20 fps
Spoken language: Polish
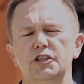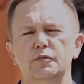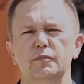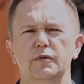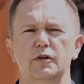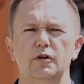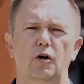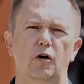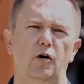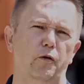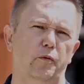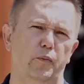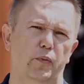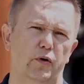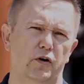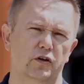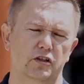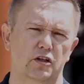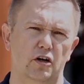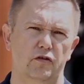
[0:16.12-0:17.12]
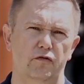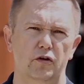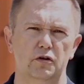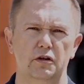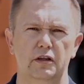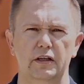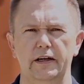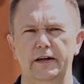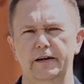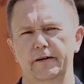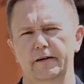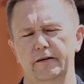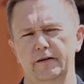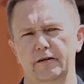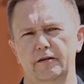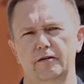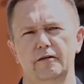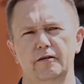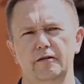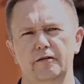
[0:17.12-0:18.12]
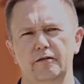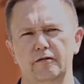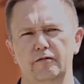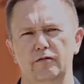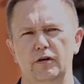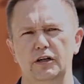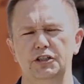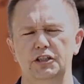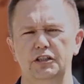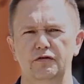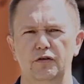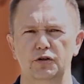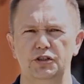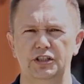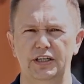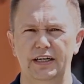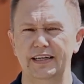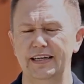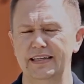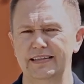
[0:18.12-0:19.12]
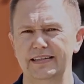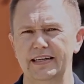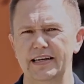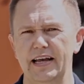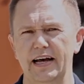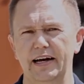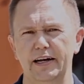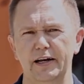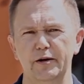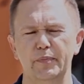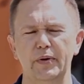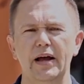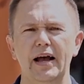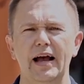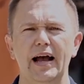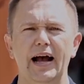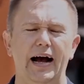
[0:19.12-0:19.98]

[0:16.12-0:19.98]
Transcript: Mówiliśmy o prozdrowotnych y, właściwościach jedzenia ryb,